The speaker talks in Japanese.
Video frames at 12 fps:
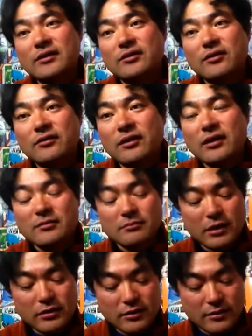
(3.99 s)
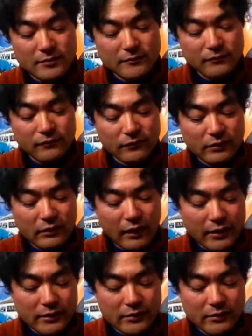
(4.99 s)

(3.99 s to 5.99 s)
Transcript: りがとうございます。はい、